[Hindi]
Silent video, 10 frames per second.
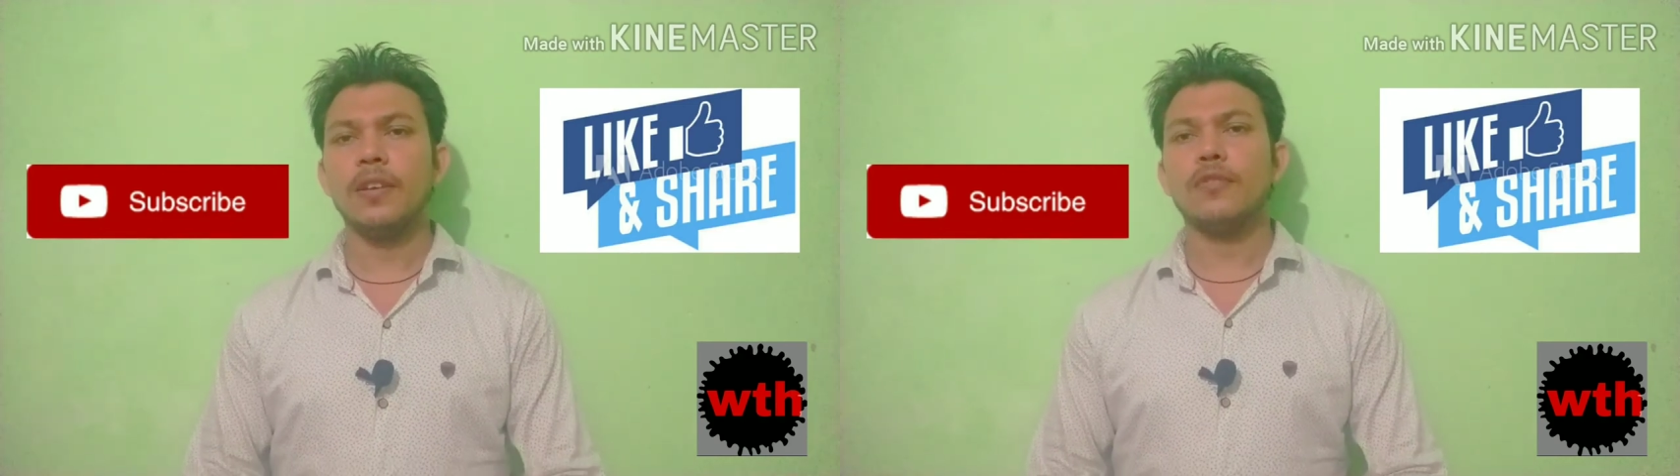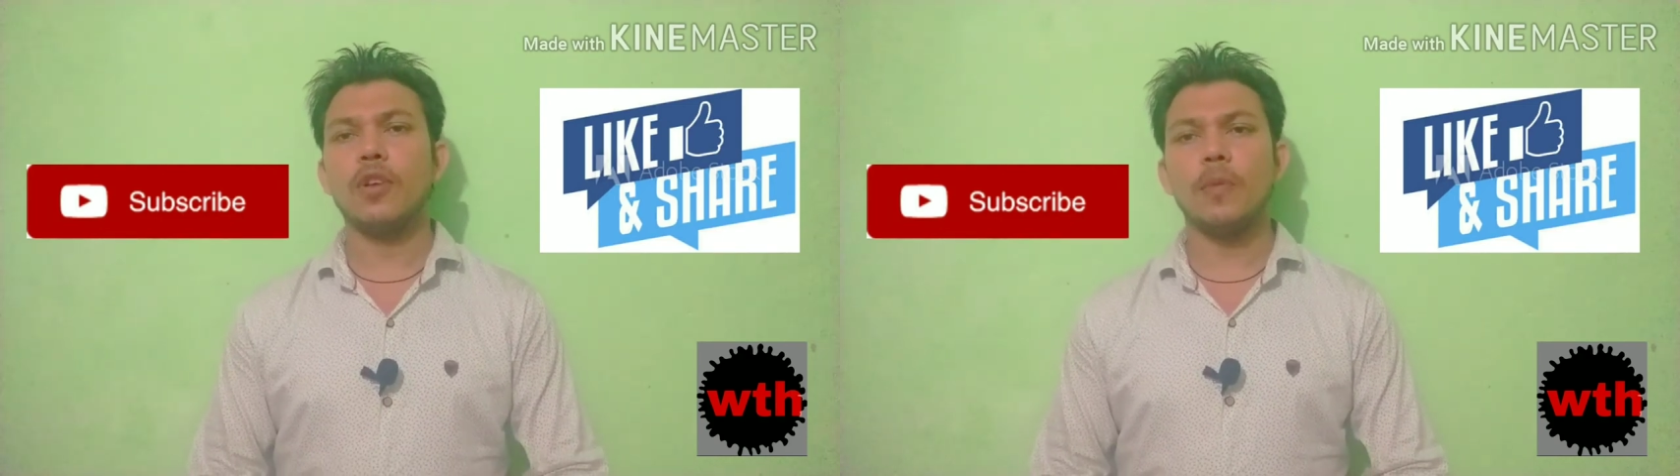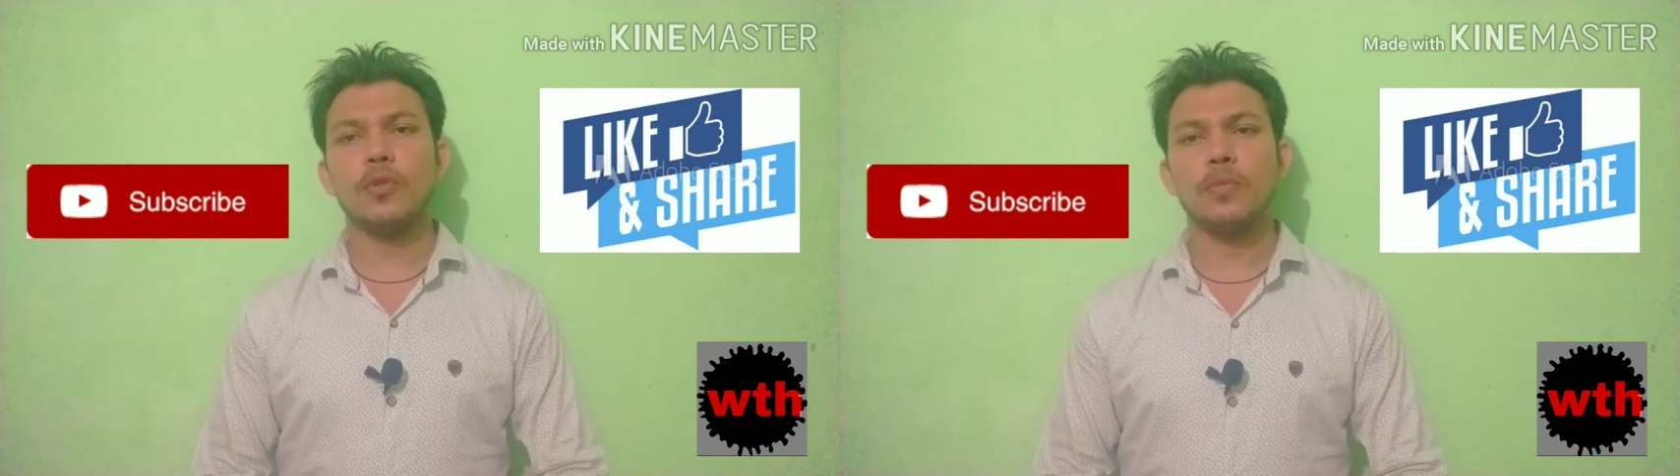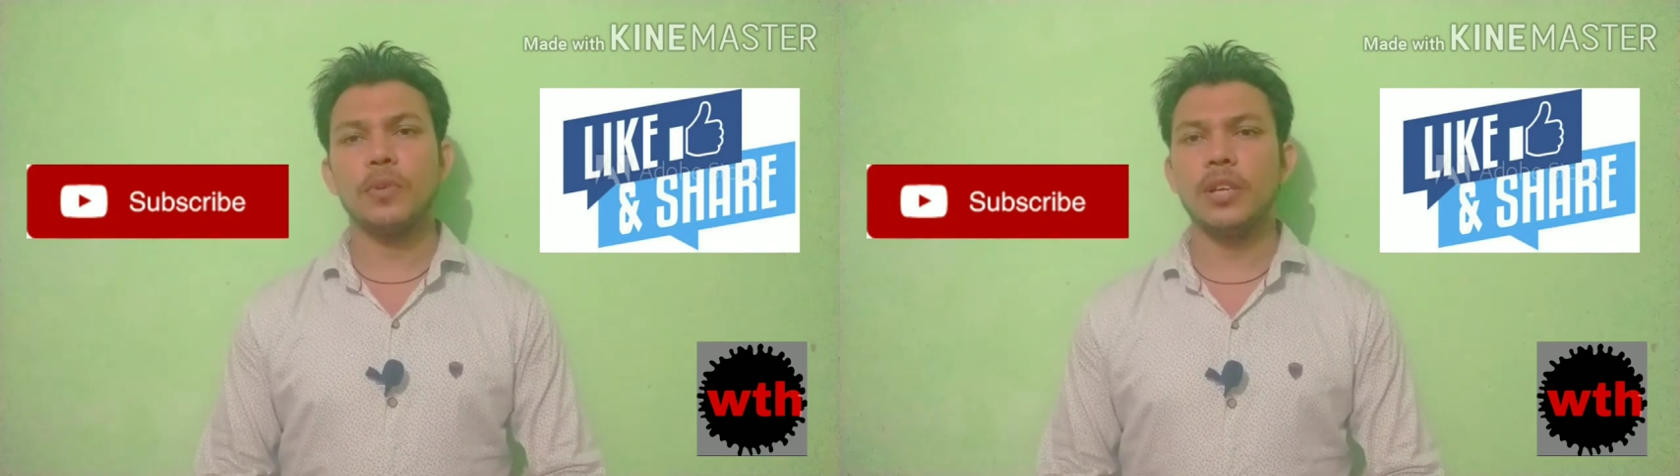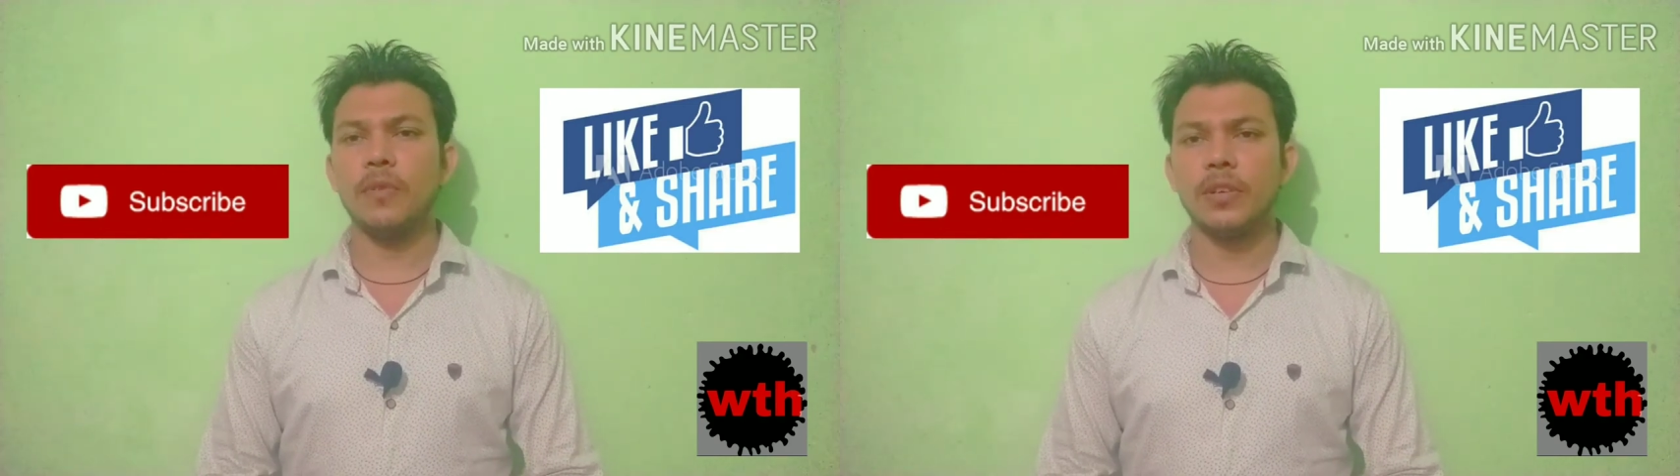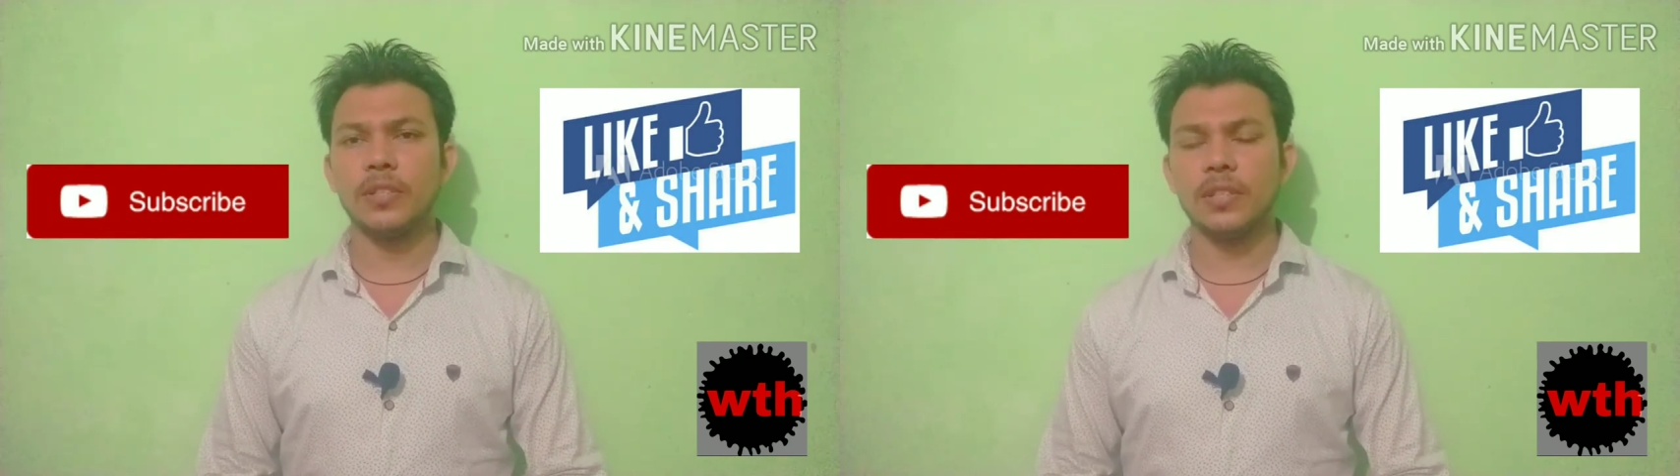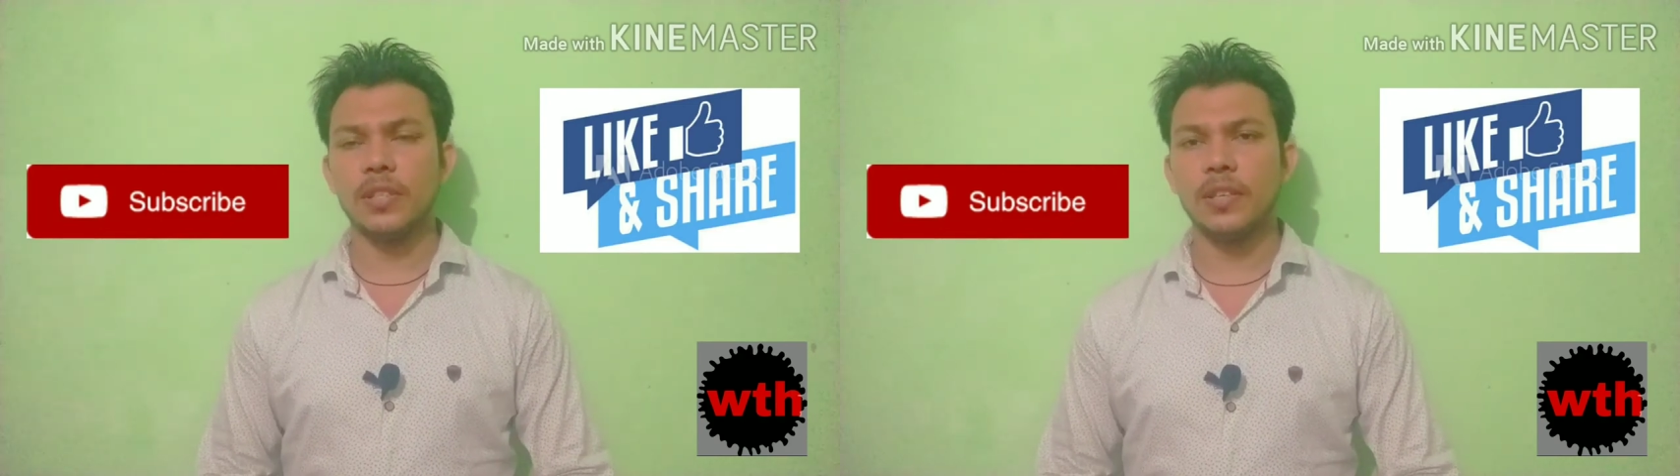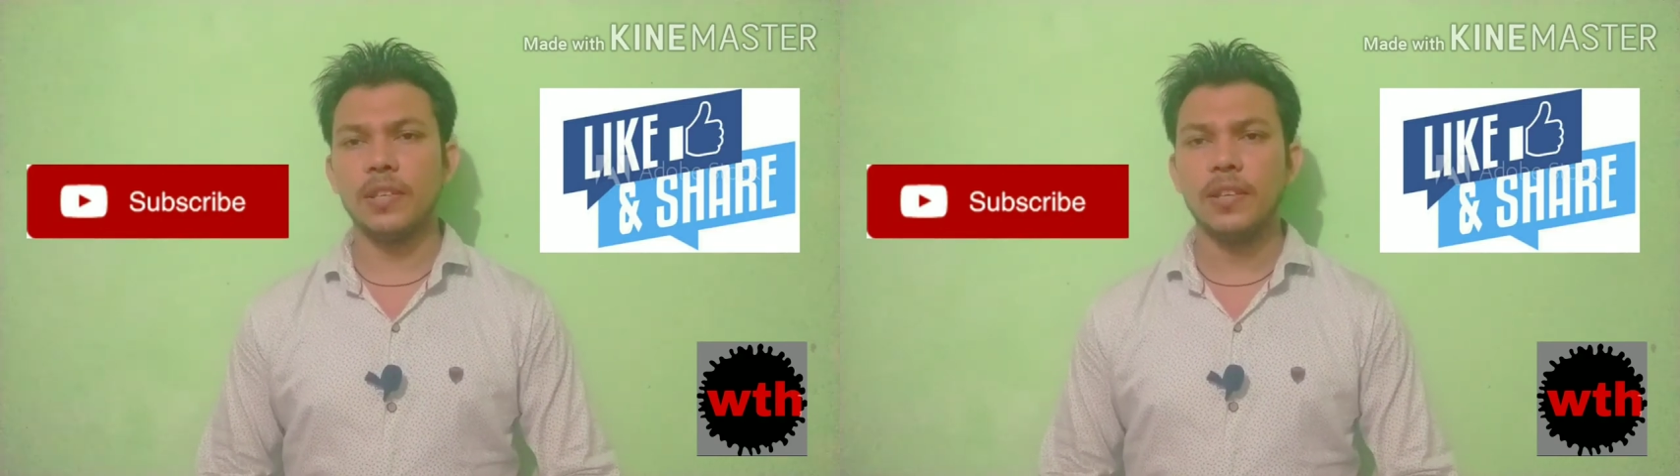तो आप उसमें डलवा
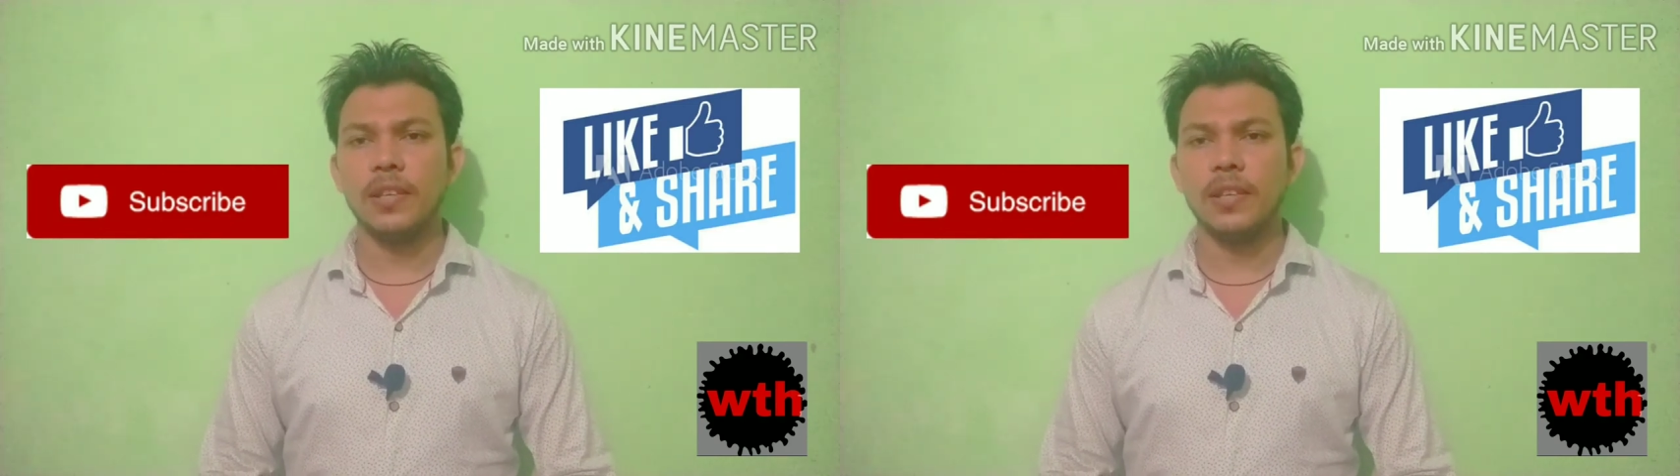सकते हैं